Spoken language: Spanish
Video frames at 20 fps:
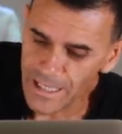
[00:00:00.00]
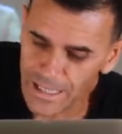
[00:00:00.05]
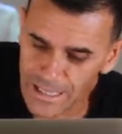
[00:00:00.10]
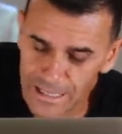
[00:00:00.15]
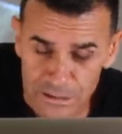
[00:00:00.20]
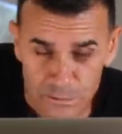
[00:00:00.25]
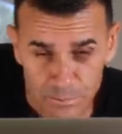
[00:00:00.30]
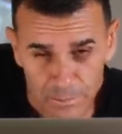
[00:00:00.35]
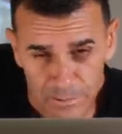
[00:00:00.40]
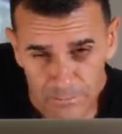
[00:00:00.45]

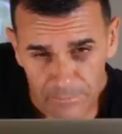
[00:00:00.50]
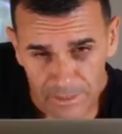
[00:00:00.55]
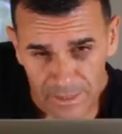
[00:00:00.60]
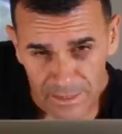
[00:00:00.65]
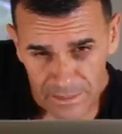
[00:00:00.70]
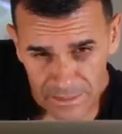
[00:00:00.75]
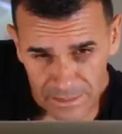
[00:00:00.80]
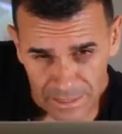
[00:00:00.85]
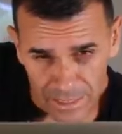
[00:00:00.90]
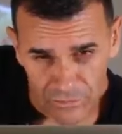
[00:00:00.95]
El
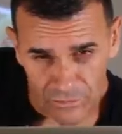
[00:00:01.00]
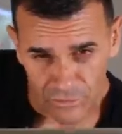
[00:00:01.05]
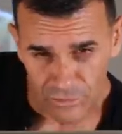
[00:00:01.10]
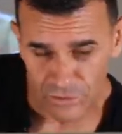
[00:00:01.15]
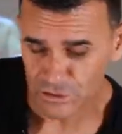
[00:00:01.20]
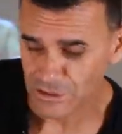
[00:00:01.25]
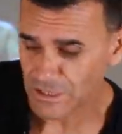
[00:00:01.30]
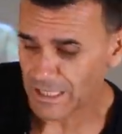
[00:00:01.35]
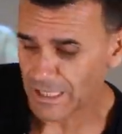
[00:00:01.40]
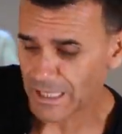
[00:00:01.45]

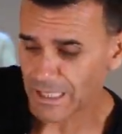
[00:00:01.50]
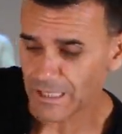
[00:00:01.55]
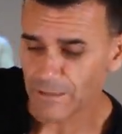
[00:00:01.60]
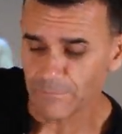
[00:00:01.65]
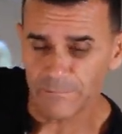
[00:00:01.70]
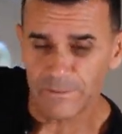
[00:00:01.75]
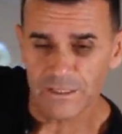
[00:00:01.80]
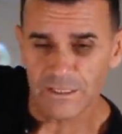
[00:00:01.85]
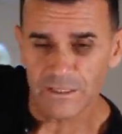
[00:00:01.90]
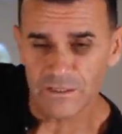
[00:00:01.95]
experimentador saca el
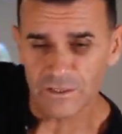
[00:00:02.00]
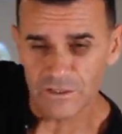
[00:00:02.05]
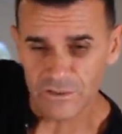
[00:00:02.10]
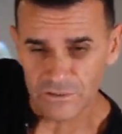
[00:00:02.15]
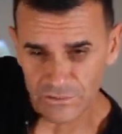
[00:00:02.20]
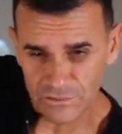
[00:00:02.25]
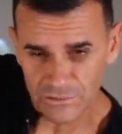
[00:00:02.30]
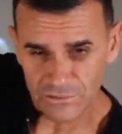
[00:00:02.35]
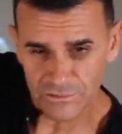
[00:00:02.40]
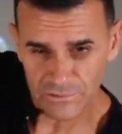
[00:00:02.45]

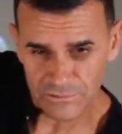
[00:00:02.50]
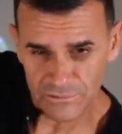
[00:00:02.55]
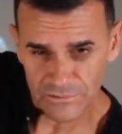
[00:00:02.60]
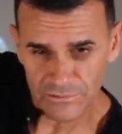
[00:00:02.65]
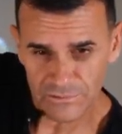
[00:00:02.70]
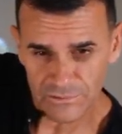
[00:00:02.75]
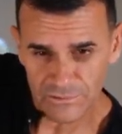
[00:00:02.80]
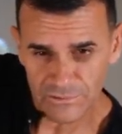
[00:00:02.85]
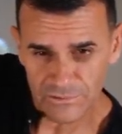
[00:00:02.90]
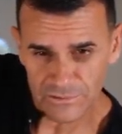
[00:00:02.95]
vidrio,
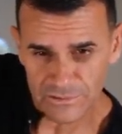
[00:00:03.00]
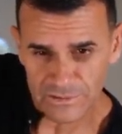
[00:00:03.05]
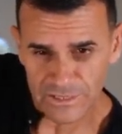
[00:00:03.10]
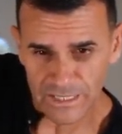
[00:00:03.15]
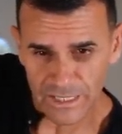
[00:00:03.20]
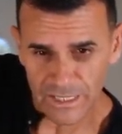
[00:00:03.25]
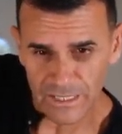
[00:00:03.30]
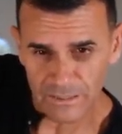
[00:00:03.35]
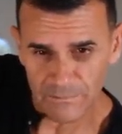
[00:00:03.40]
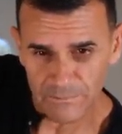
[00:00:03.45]

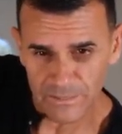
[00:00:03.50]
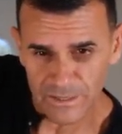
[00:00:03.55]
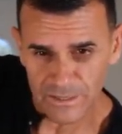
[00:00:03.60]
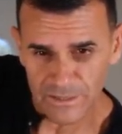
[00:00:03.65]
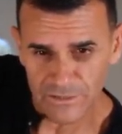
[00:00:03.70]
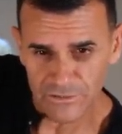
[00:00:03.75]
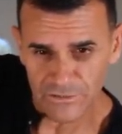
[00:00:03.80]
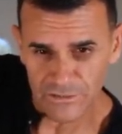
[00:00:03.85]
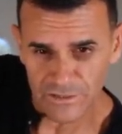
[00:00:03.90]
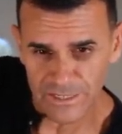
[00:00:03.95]
saca el
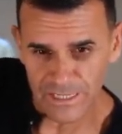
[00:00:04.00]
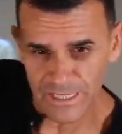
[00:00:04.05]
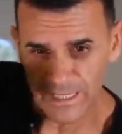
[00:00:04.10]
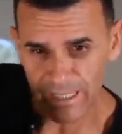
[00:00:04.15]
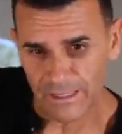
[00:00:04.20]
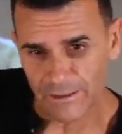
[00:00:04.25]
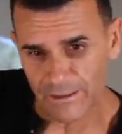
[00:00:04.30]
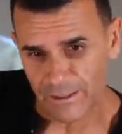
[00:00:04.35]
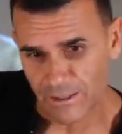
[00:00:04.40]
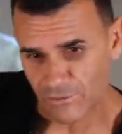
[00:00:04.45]
vidrio y
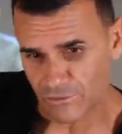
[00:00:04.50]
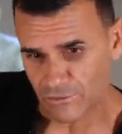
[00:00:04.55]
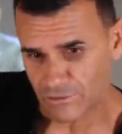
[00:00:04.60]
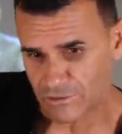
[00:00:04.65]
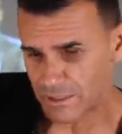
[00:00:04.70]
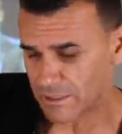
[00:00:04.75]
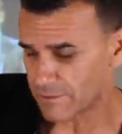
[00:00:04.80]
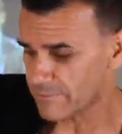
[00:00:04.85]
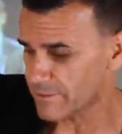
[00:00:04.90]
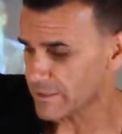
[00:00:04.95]
deja
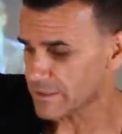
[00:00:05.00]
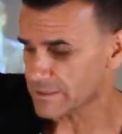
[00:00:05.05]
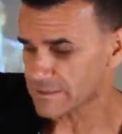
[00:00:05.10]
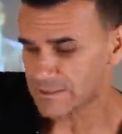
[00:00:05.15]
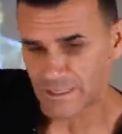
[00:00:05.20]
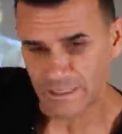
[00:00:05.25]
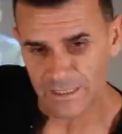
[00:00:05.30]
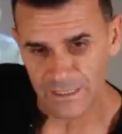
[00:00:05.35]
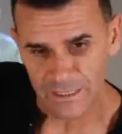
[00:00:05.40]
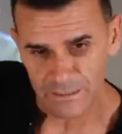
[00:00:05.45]
otra
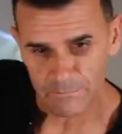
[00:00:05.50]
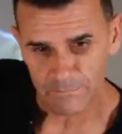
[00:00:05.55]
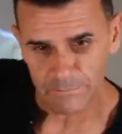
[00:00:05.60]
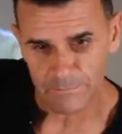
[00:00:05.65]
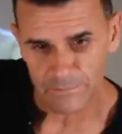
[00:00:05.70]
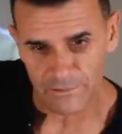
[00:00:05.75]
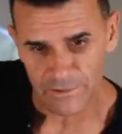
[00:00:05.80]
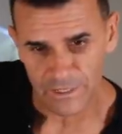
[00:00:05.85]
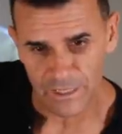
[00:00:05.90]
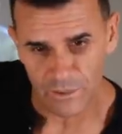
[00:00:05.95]
vez
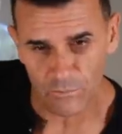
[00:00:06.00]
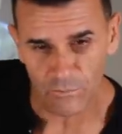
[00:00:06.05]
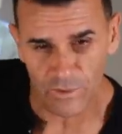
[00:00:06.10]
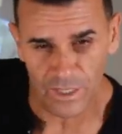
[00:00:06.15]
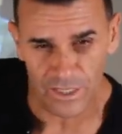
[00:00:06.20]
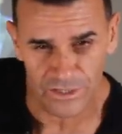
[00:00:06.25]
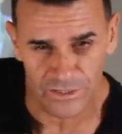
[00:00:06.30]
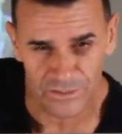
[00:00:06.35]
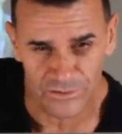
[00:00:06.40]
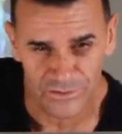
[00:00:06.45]
limpio el
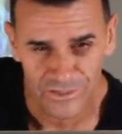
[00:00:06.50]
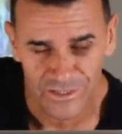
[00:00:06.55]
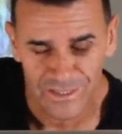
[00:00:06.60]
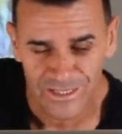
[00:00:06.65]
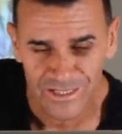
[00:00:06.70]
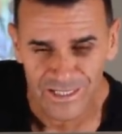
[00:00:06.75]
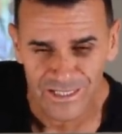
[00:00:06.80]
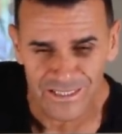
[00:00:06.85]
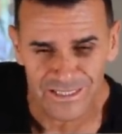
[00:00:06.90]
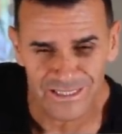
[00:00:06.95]
acuario
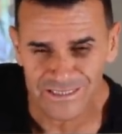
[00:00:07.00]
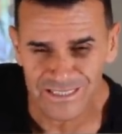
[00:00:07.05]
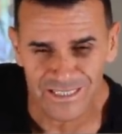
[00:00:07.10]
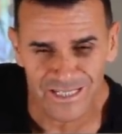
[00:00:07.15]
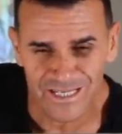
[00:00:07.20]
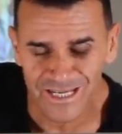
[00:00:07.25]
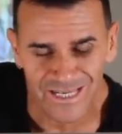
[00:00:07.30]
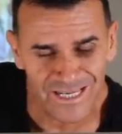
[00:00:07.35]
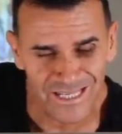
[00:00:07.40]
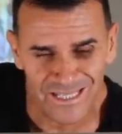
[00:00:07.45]
y es
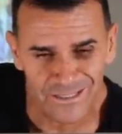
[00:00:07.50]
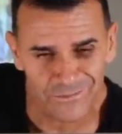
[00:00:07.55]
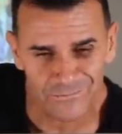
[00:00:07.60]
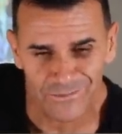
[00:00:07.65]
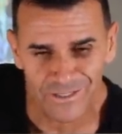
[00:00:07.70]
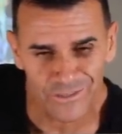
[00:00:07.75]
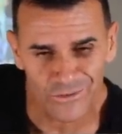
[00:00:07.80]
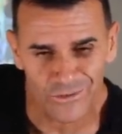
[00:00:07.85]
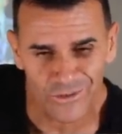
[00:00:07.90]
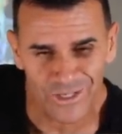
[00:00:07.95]

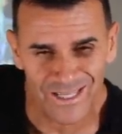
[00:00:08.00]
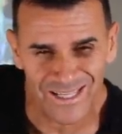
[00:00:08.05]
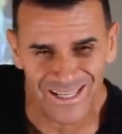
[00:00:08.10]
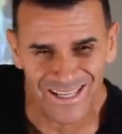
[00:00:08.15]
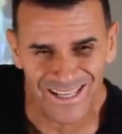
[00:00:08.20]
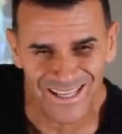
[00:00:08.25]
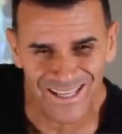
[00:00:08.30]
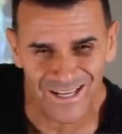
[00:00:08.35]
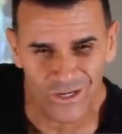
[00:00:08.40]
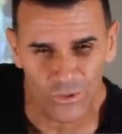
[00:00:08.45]
increíble lo que
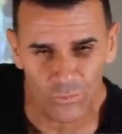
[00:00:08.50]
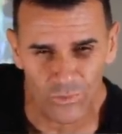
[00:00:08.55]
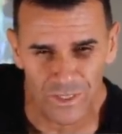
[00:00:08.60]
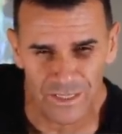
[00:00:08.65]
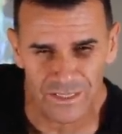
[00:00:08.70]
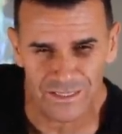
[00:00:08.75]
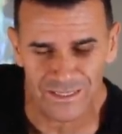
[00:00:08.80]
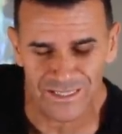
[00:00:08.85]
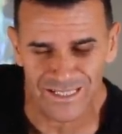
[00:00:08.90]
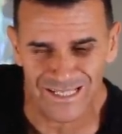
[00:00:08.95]

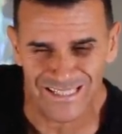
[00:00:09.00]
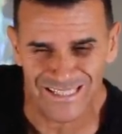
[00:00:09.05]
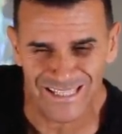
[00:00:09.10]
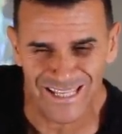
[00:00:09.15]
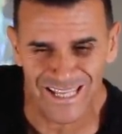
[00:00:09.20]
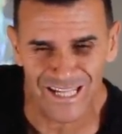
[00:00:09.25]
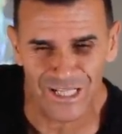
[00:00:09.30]
encuentran.